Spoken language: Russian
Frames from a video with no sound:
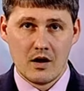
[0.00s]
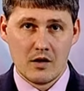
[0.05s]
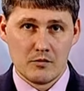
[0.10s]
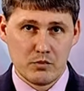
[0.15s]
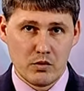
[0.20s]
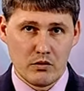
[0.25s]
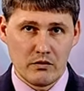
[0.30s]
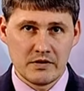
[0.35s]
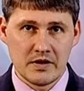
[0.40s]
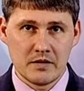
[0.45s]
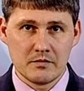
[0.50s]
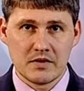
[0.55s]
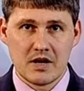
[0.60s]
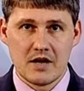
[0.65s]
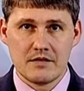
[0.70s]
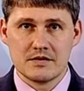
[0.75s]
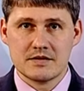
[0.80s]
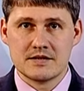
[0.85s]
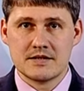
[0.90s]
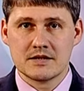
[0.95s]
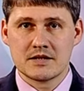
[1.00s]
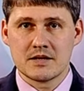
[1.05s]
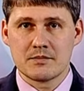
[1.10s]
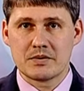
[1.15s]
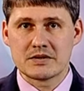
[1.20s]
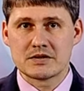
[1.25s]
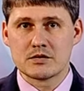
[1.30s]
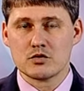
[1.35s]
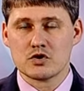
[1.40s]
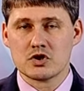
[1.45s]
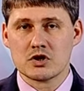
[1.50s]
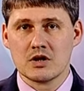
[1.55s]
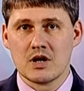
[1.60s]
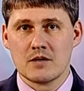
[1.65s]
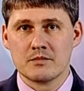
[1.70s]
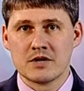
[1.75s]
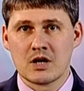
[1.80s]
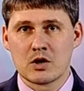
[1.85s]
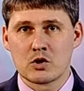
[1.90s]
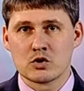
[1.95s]
Поводом для визита послужила
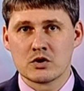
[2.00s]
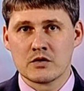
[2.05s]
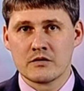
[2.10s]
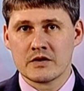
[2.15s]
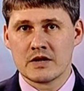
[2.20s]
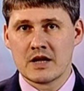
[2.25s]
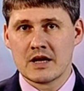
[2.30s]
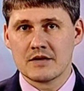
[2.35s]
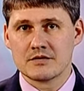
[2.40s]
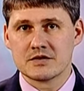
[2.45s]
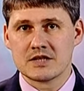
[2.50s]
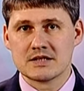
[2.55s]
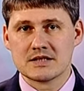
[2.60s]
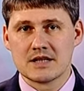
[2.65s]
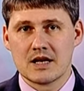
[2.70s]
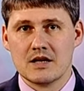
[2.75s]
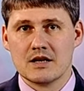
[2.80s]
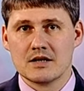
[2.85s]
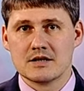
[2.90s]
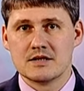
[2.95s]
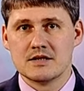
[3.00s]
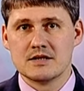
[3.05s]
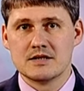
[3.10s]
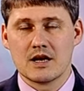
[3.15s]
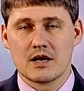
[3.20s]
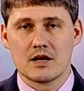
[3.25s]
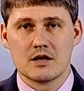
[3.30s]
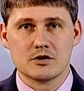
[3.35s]
обнародованная в социальных сетях